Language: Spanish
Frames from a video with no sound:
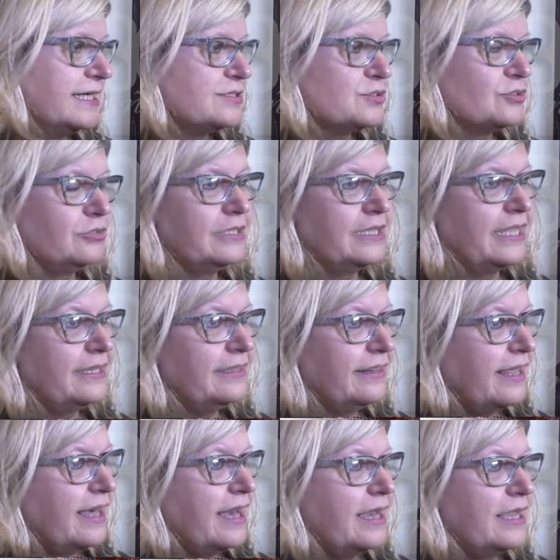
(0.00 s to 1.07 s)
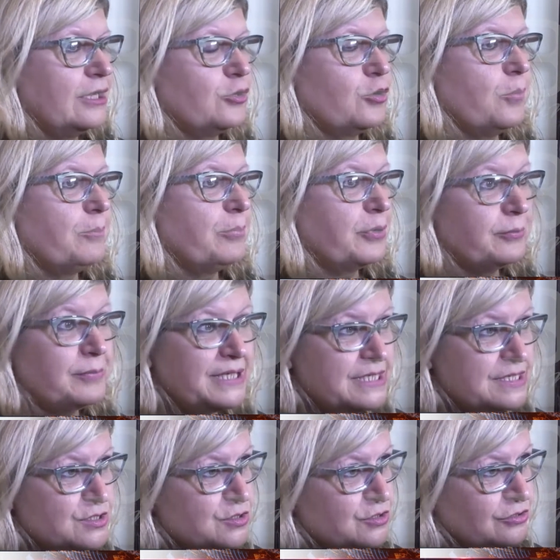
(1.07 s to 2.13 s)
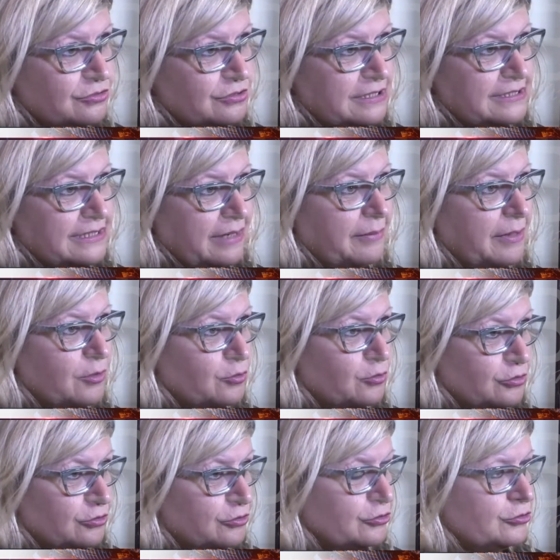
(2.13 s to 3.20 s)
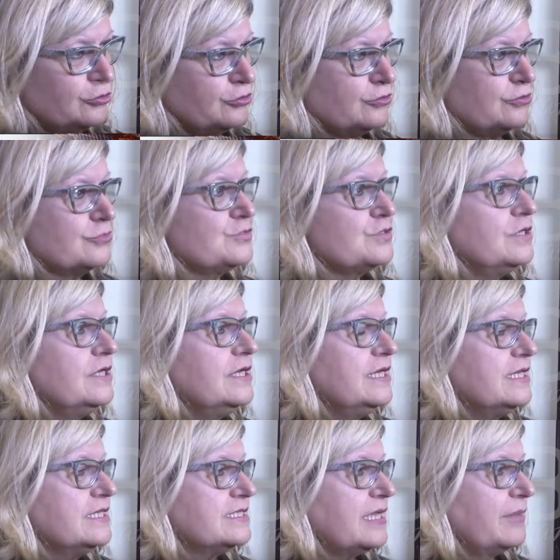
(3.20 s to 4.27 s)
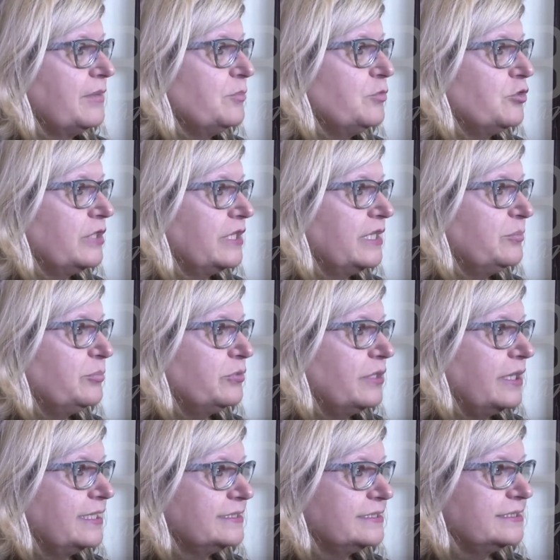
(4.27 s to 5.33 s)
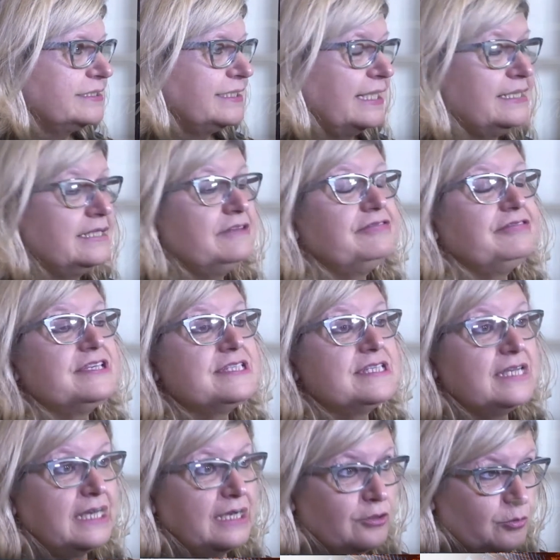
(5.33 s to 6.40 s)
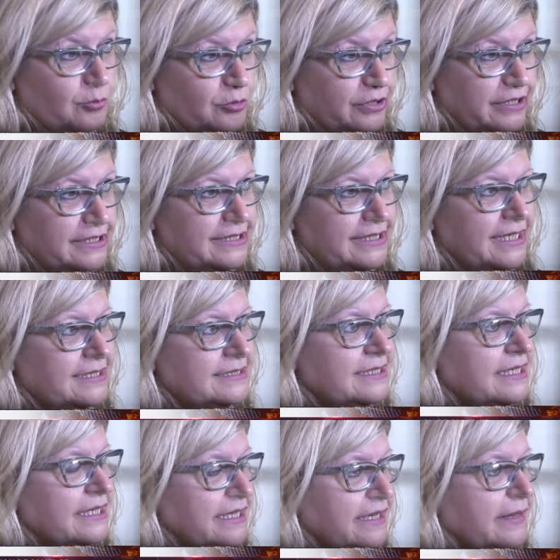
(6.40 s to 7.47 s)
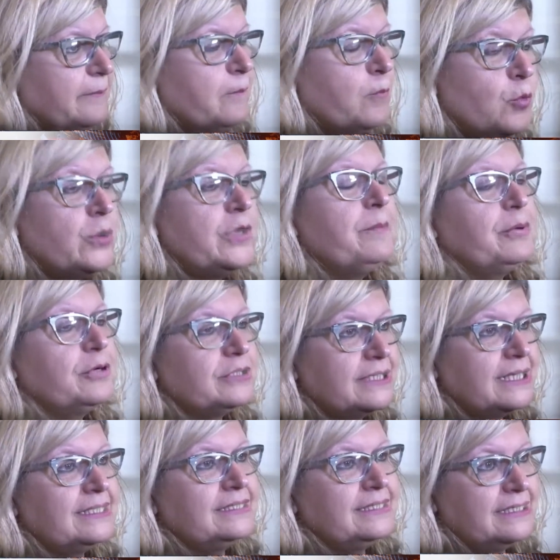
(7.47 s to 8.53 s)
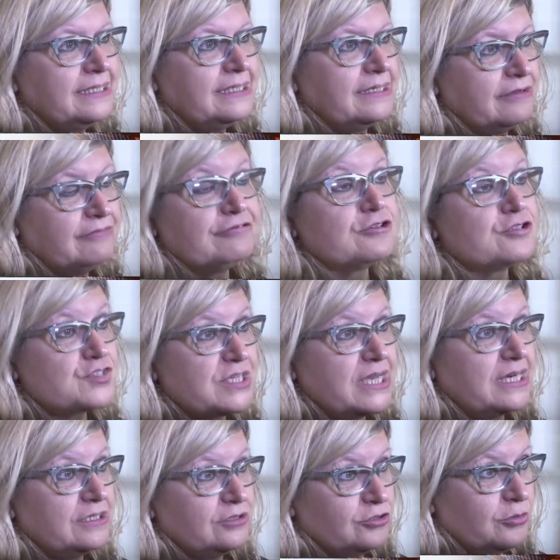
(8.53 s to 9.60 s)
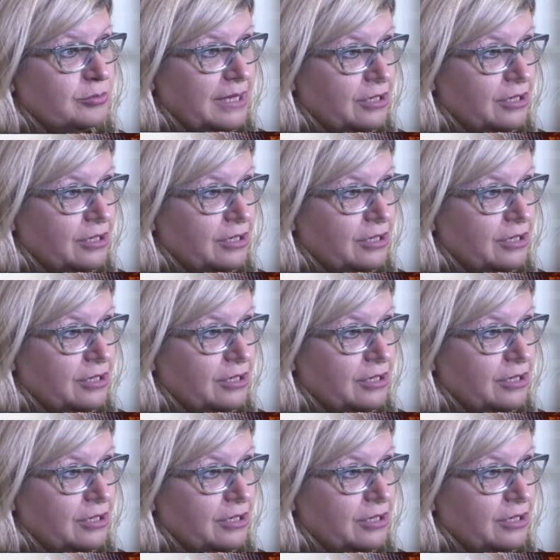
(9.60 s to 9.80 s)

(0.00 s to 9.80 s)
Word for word: la solidaridad, el compromiso, el trabajo con otros. Sabemos que en épocas tan difíciles como estas es muy importante reforzar estos